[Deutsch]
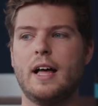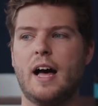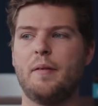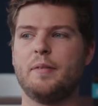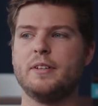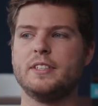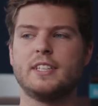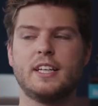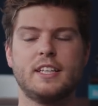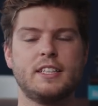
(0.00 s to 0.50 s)

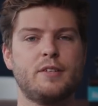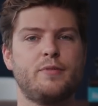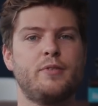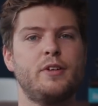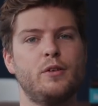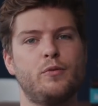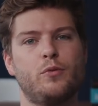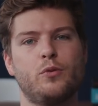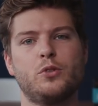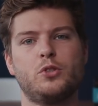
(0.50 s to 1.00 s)
Aber sehr, sehr
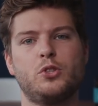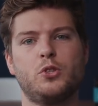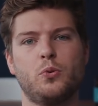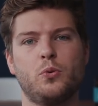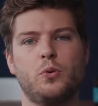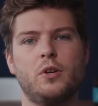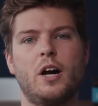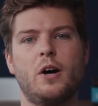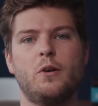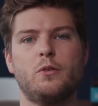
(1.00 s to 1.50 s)
viele
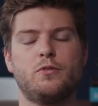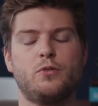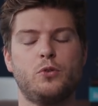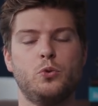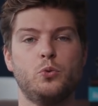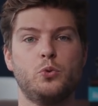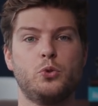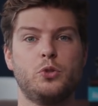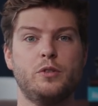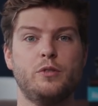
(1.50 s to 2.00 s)
Funktionen aus
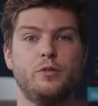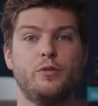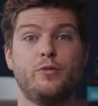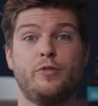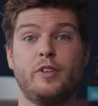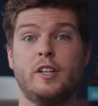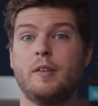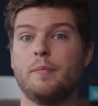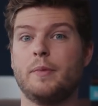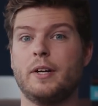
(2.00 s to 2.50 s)
Fusion
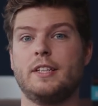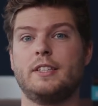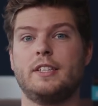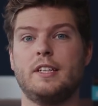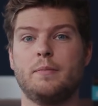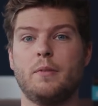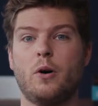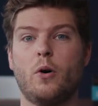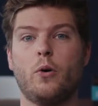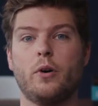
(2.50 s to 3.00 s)
findet man
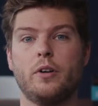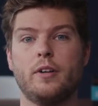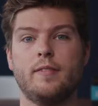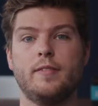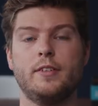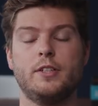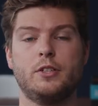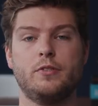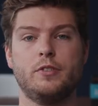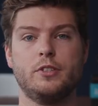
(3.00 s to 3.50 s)
jetzt eben auch in
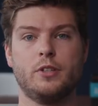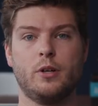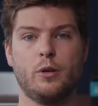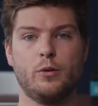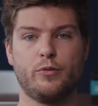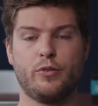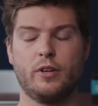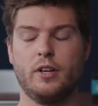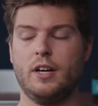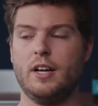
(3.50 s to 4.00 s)
DaVinci
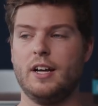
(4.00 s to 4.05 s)
Resolve.